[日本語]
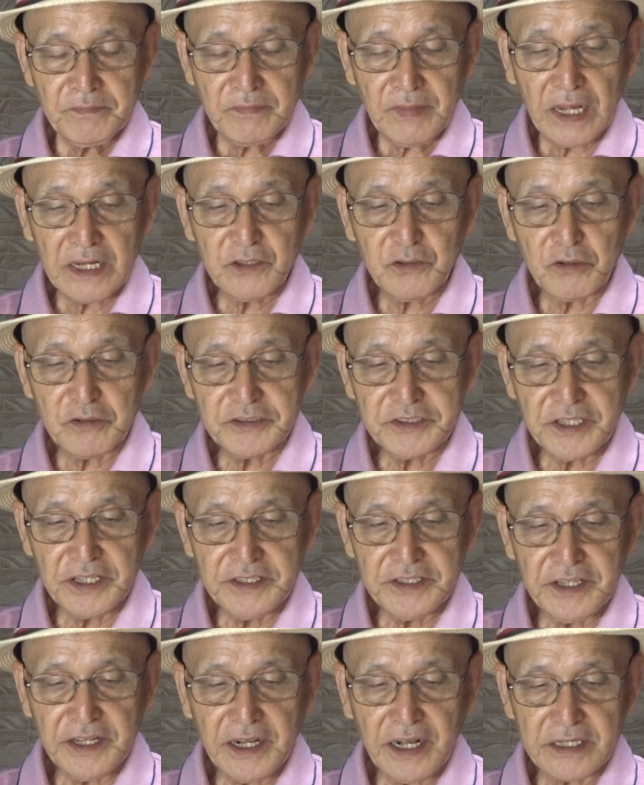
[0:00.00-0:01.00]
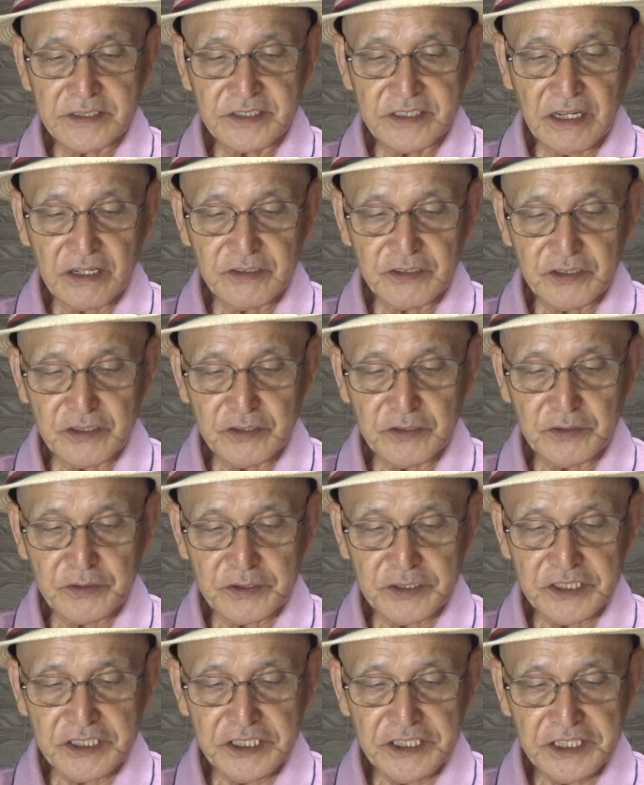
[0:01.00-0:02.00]
タイトル戦で活躍する
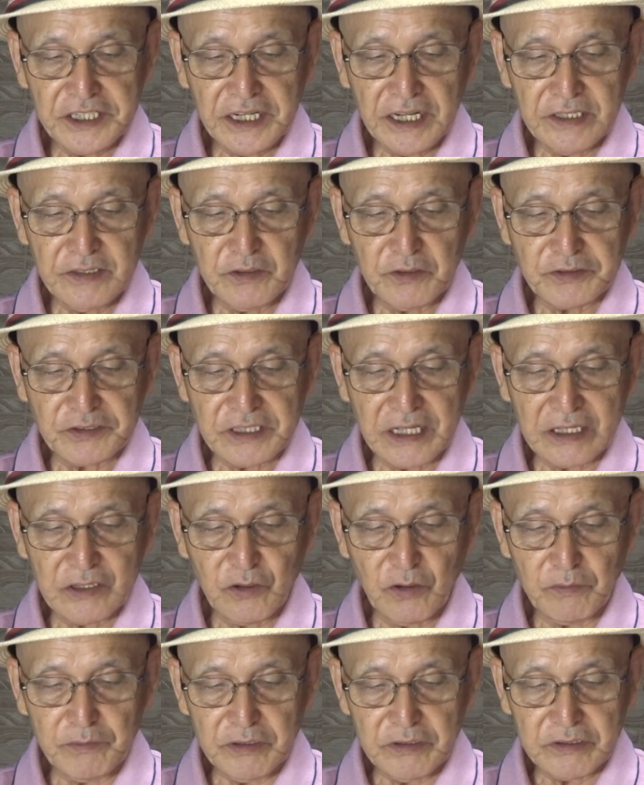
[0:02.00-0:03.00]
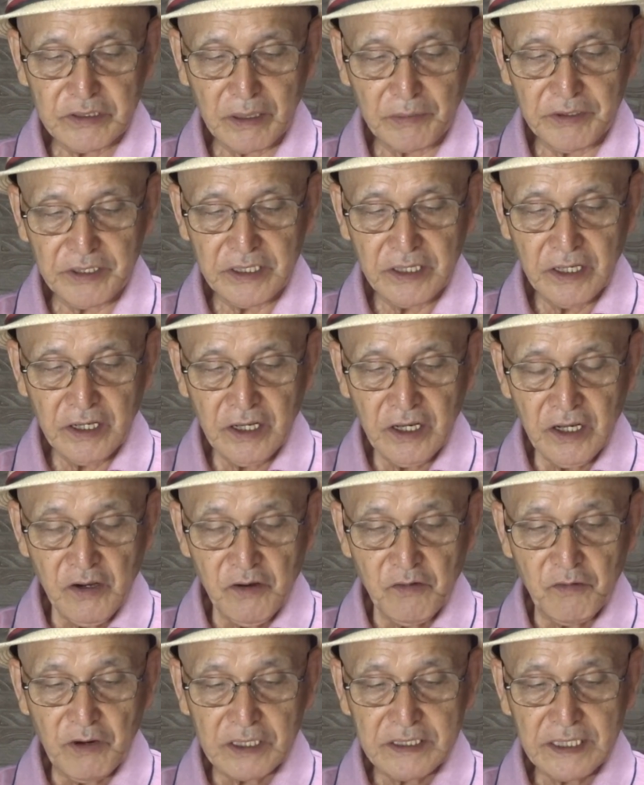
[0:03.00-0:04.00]
藤井二冠の姿を見るたび
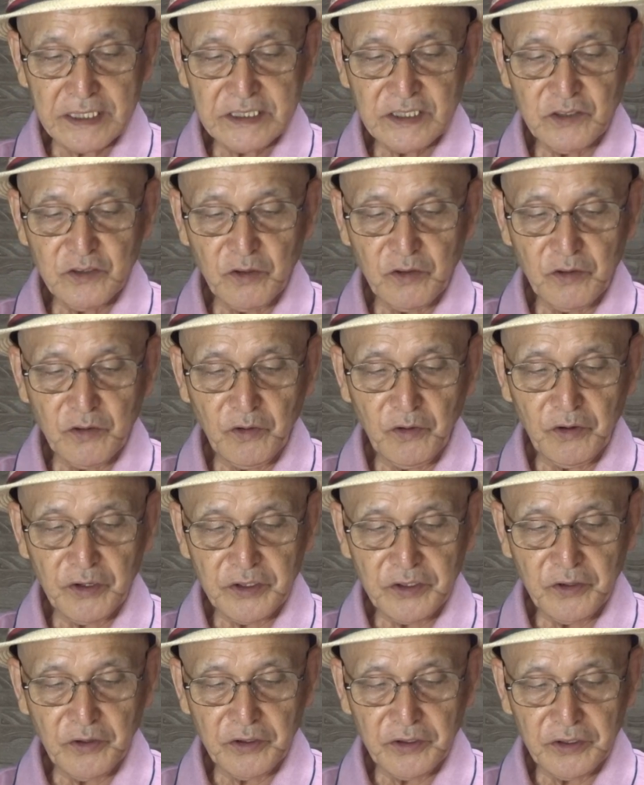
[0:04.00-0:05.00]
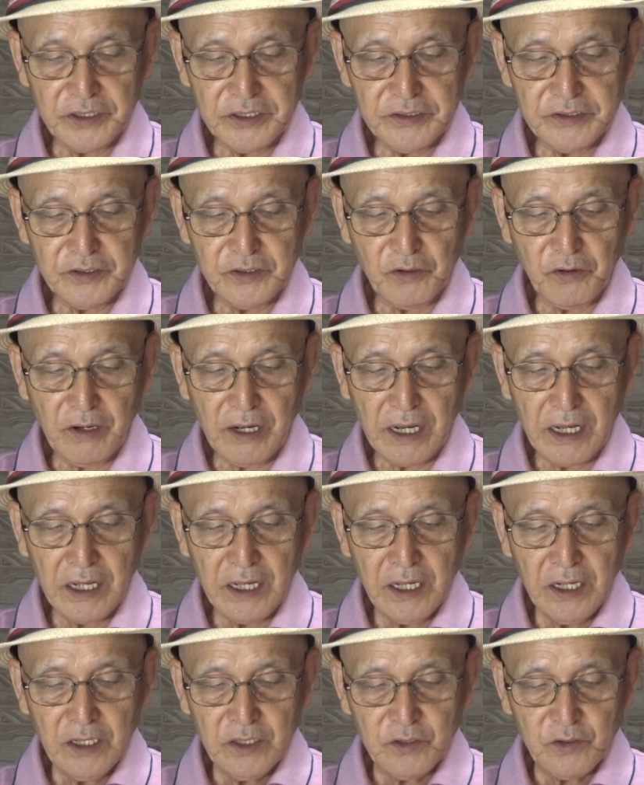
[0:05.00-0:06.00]
私の脳裏をよぎるのは
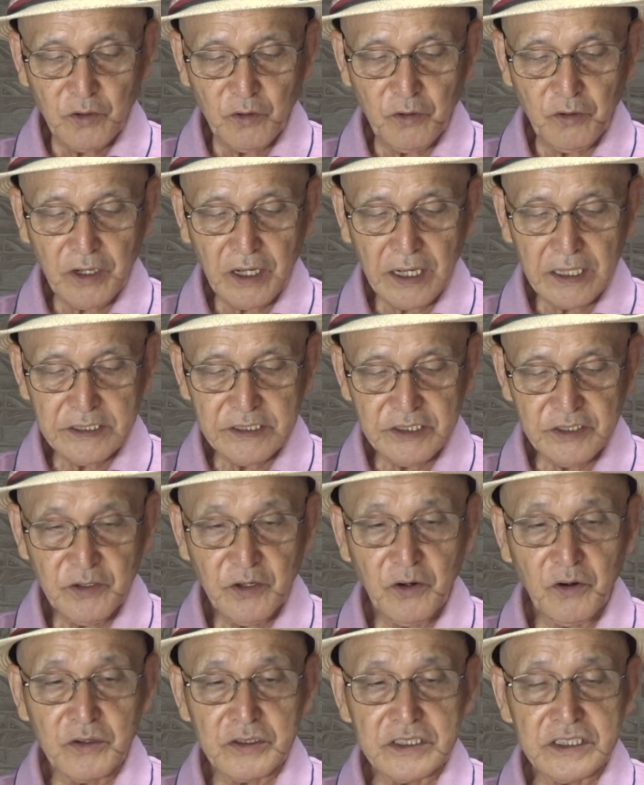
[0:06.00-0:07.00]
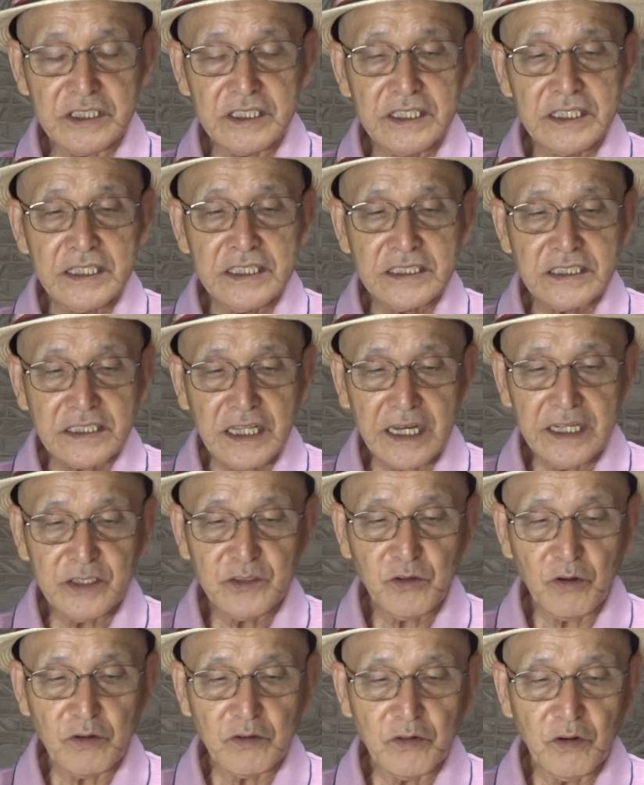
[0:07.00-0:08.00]
東海地方に
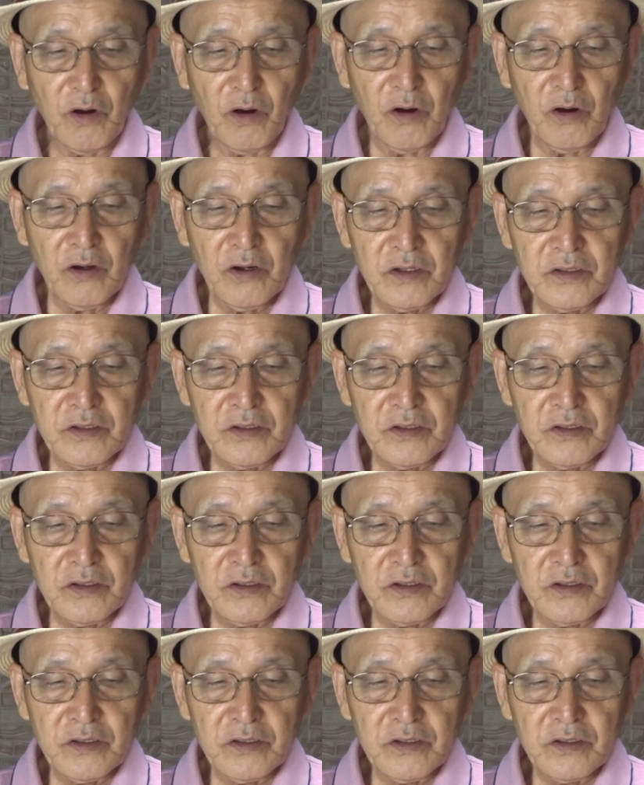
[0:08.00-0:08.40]
タイトルを